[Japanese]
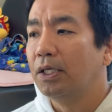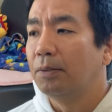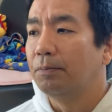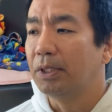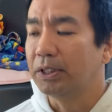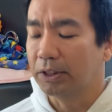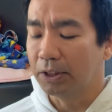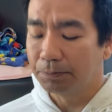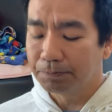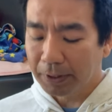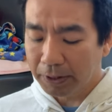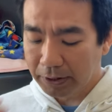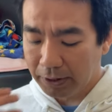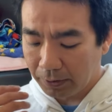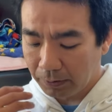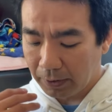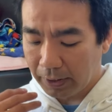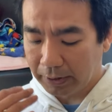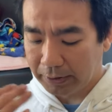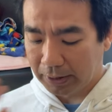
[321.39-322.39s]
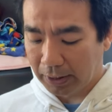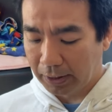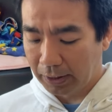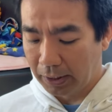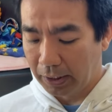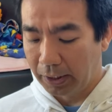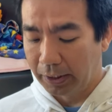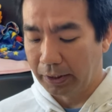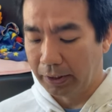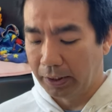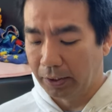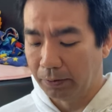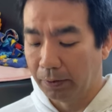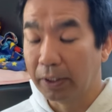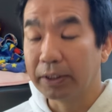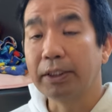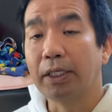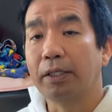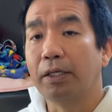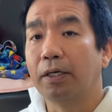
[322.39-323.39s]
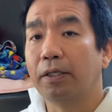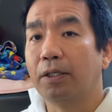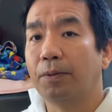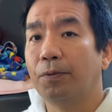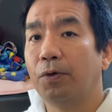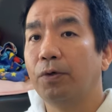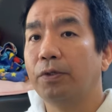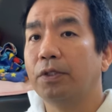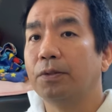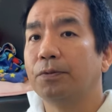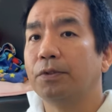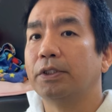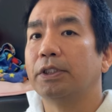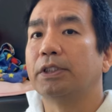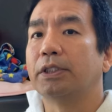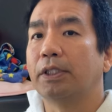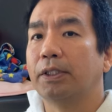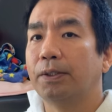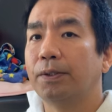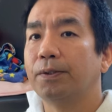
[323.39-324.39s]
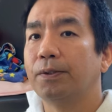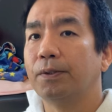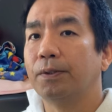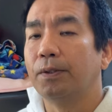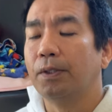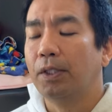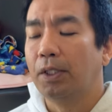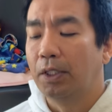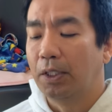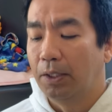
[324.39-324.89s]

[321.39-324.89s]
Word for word: まあ、心配してくださって言ってくださった方も多いと思うんですけど